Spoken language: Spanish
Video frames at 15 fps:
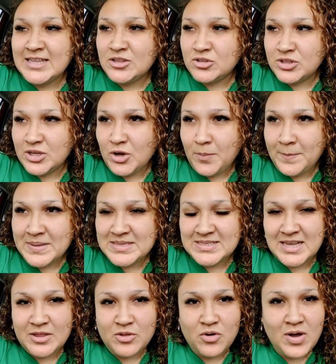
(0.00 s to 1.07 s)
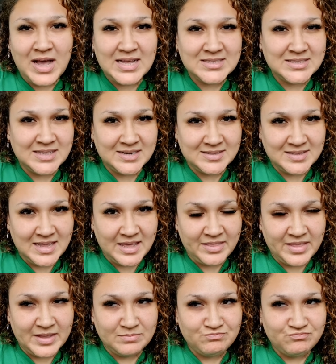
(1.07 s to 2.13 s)
que no tengo pensado hacer
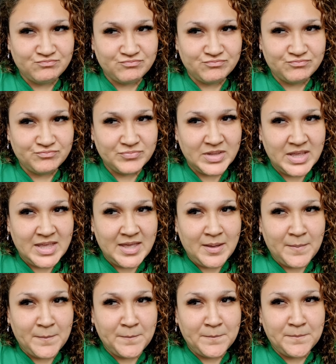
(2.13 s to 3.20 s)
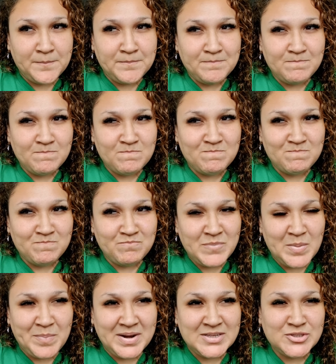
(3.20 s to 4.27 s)
nada. Mm,
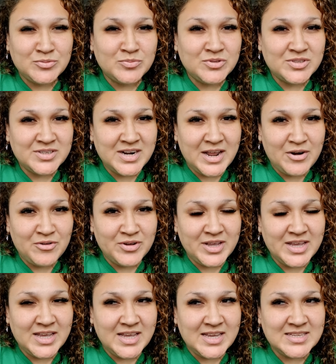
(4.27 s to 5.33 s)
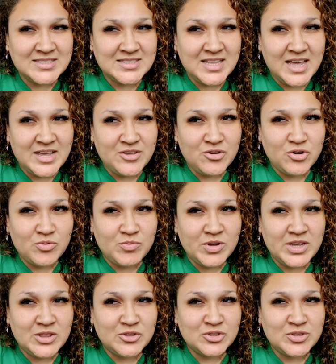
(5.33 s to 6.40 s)
me pareció muy raro que este año
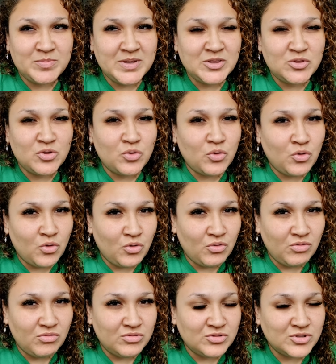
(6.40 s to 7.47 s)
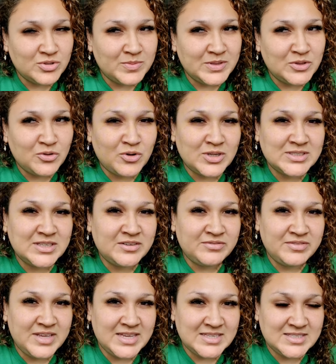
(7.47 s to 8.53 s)
como que no se me antojó, no se me antojó hacer
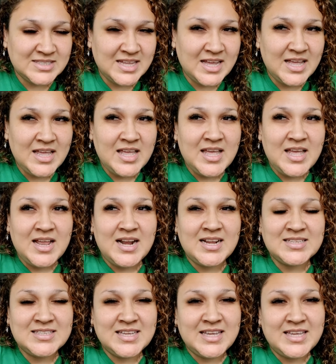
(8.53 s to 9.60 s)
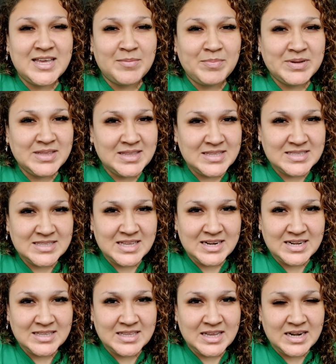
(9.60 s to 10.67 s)
fiesta. Las que ya pertenecen
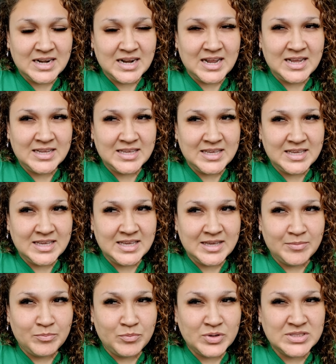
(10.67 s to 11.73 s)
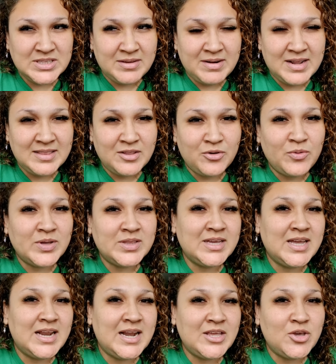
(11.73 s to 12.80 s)
al canal aquí pues se habrán dado
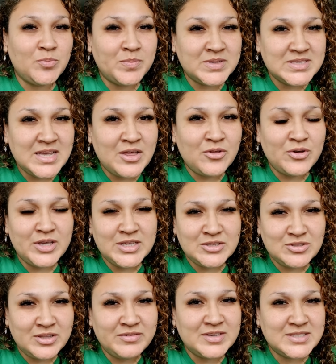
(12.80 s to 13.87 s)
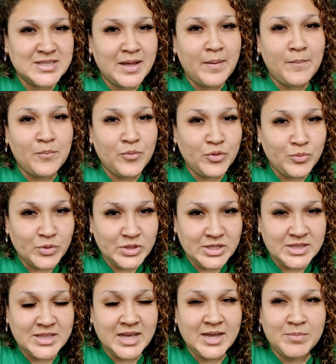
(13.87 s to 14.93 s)
cuenta que el año pasado hice una fiesta muy
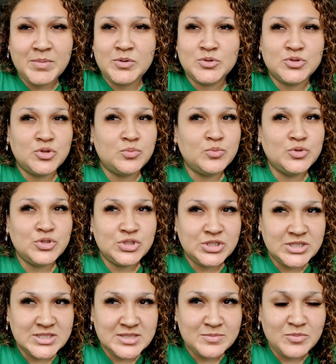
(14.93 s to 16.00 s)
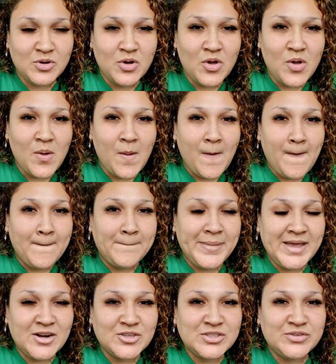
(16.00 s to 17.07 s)
bonita, que me gustó muchísimo,
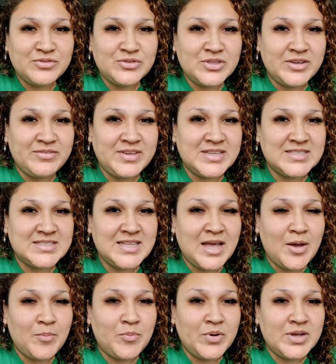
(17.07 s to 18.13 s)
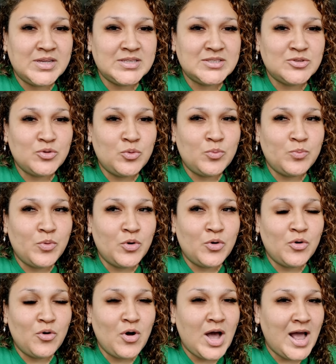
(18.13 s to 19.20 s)
pero sí fue una fiesta pues un
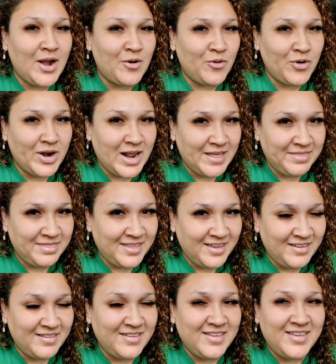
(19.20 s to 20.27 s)
poco a lo grande,